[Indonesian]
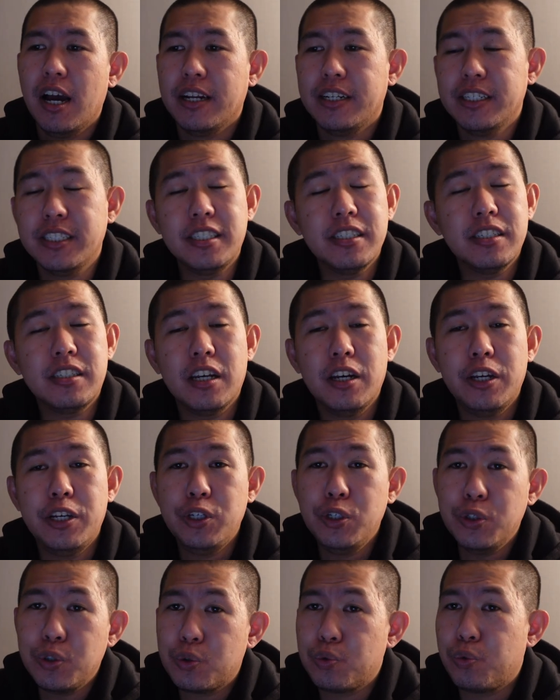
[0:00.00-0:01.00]
This is a
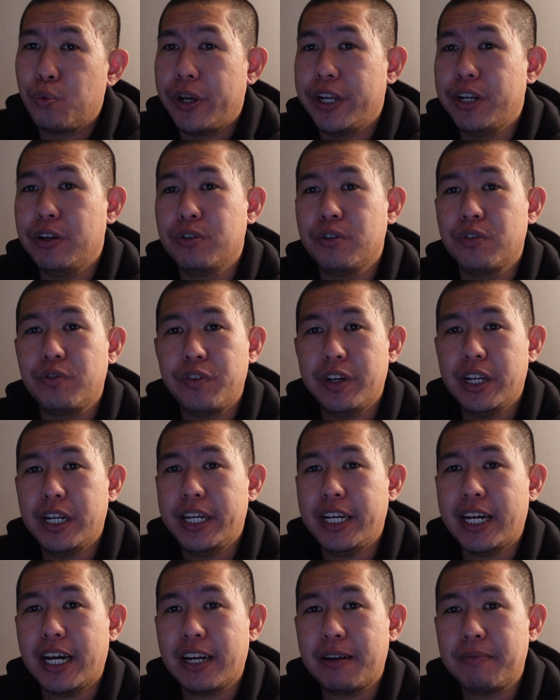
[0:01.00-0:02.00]
huge win untuk
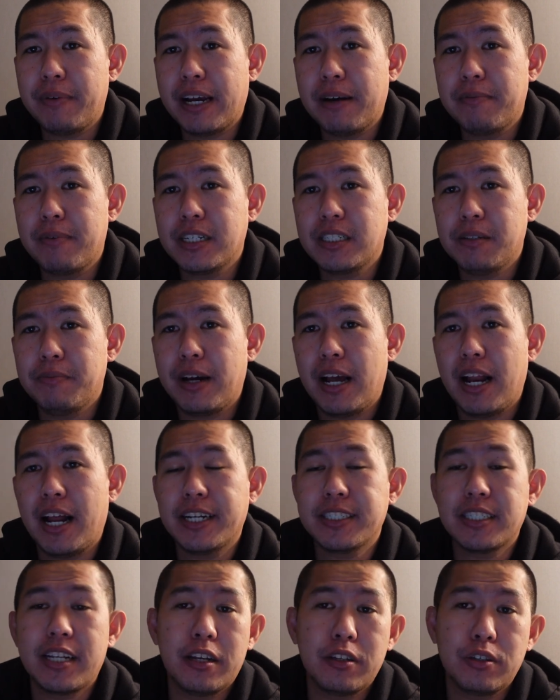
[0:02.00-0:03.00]
Philly karena mereka berhasil
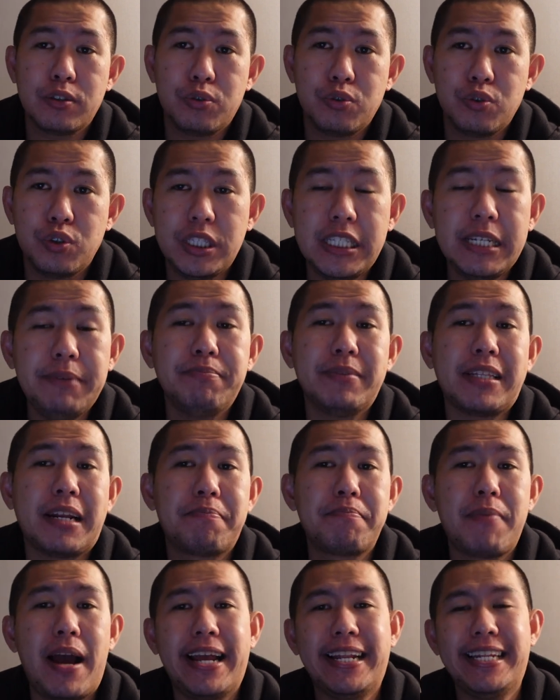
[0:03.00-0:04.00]
mengalahkan salah satu tim
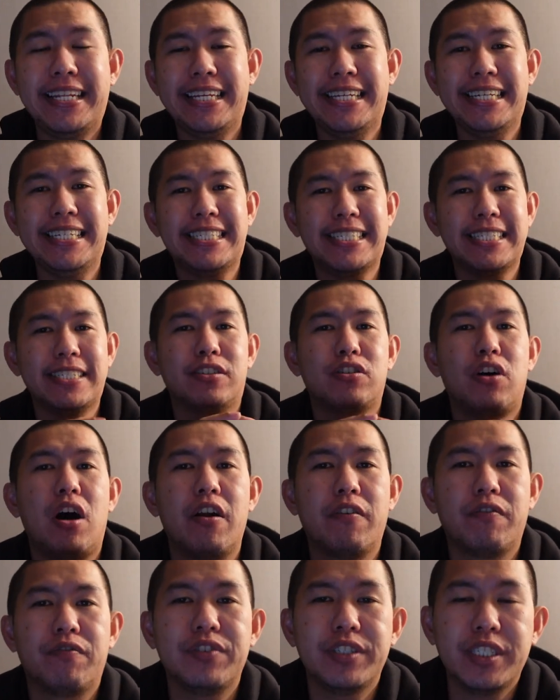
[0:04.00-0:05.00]
terbaik di Eastern
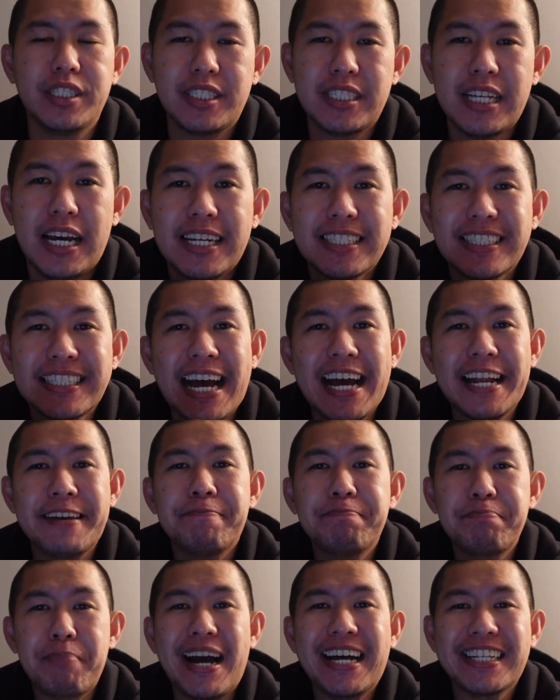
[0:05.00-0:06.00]
Conference
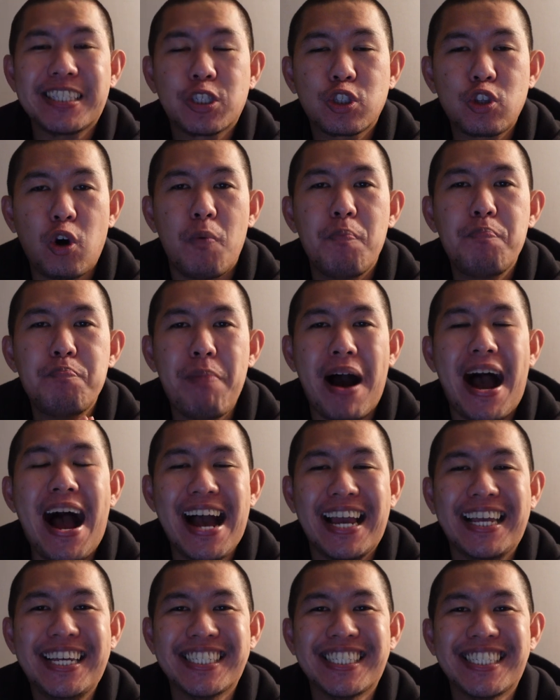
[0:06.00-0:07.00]
tanpa
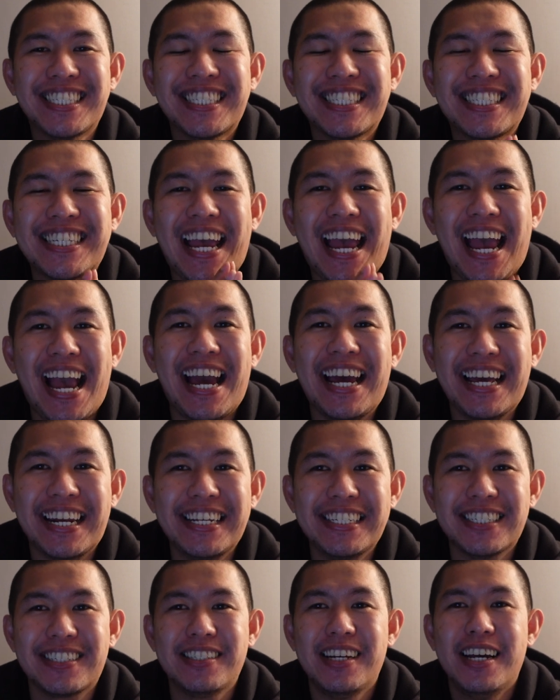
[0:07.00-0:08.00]
Tobias
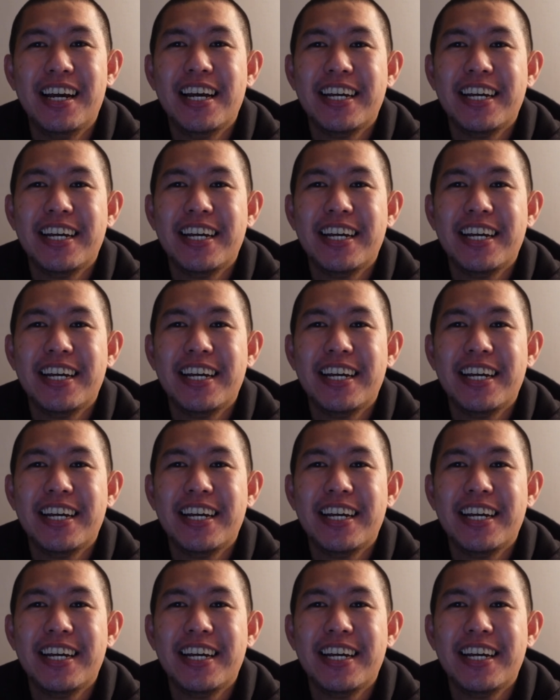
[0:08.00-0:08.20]
Harris